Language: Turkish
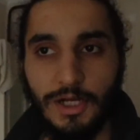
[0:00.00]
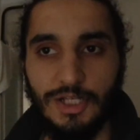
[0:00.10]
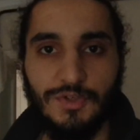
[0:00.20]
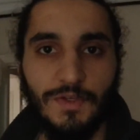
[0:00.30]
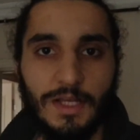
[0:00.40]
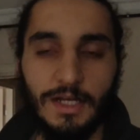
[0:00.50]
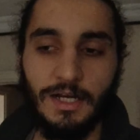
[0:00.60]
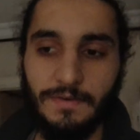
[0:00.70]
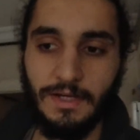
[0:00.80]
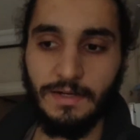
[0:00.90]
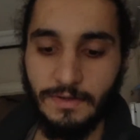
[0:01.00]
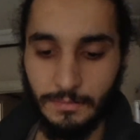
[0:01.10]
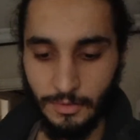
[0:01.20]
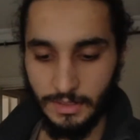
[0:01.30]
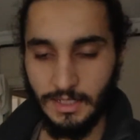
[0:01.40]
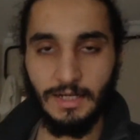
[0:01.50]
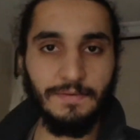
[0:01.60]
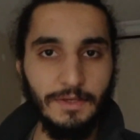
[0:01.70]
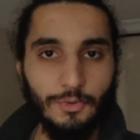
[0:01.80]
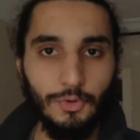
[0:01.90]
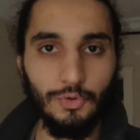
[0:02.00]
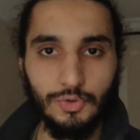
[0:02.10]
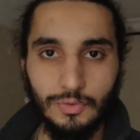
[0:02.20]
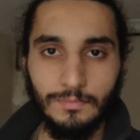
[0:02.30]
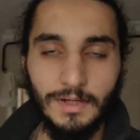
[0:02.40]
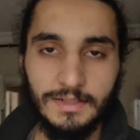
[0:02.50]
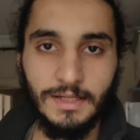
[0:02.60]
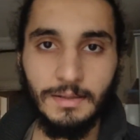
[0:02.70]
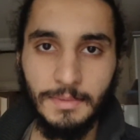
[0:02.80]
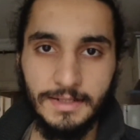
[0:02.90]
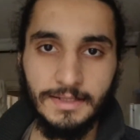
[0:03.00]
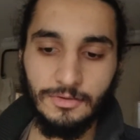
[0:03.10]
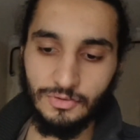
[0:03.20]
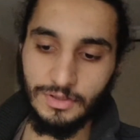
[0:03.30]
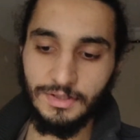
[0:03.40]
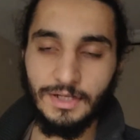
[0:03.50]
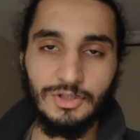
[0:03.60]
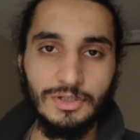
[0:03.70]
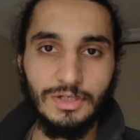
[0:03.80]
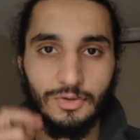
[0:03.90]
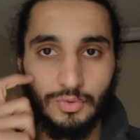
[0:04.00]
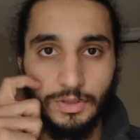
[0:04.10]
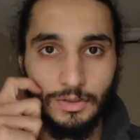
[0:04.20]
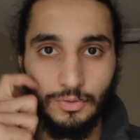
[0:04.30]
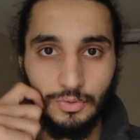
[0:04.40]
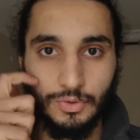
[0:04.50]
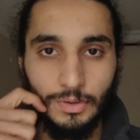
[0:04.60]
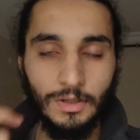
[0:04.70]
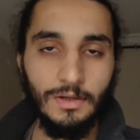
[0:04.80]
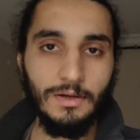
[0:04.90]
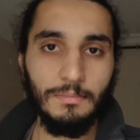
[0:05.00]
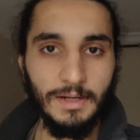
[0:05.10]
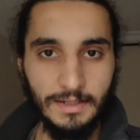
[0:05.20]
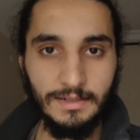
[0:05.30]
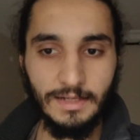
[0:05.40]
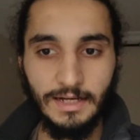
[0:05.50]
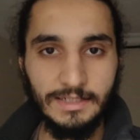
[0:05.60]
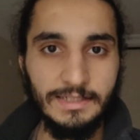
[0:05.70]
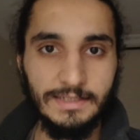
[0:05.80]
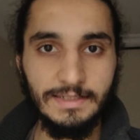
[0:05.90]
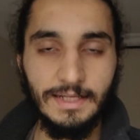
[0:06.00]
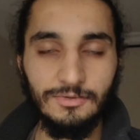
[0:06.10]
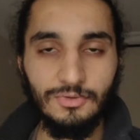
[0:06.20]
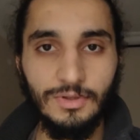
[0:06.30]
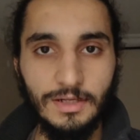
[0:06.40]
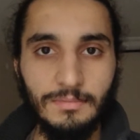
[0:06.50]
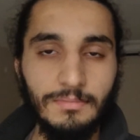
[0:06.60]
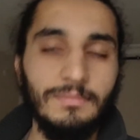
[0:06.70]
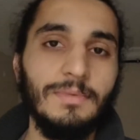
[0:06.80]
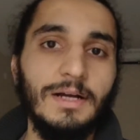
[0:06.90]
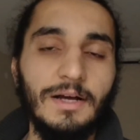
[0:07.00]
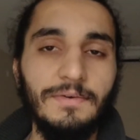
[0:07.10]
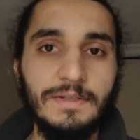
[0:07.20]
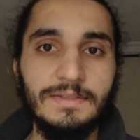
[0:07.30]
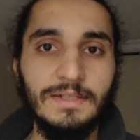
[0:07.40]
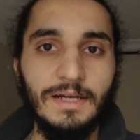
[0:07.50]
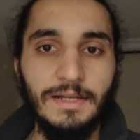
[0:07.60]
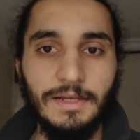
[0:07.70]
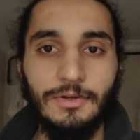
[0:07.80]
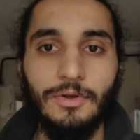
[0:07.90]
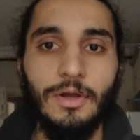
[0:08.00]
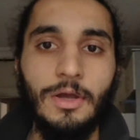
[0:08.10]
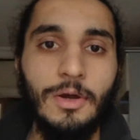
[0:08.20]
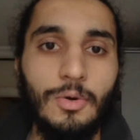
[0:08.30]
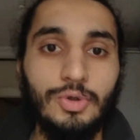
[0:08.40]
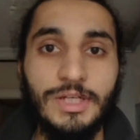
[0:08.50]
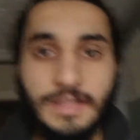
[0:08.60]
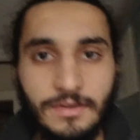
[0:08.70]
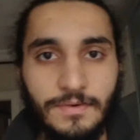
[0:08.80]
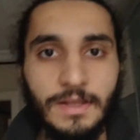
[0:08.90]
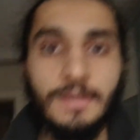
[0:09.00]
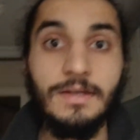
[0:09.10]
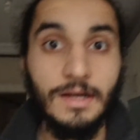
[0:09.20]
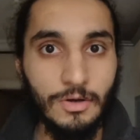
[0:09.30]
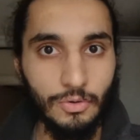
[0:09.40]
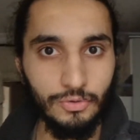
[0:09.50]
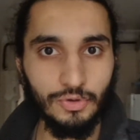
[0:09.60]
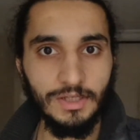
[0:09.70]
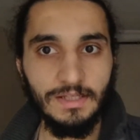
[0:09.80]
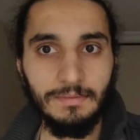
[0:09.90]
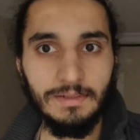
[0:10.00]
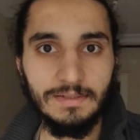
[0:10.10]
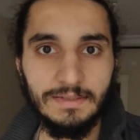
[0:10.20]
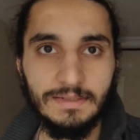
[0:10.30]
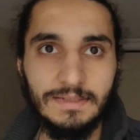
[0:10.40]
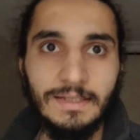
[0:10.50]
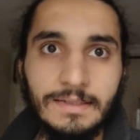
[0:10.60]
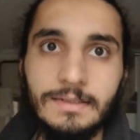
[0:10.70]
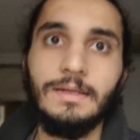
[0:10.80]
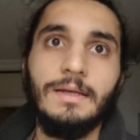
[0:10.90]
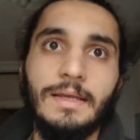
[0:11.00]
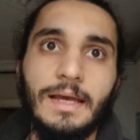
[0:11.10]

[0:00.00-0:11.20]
Monarch falan kahveler var böyle. Kahveyi koyuyorsun bardağa. Bardağın üstüne direkt sıcak su ekliyorsun. karıştırdıktan sonra hmm, kahve hazır hale geliyor. O şekilde falan da kakaoyu tüketebilirsiniz. Tadı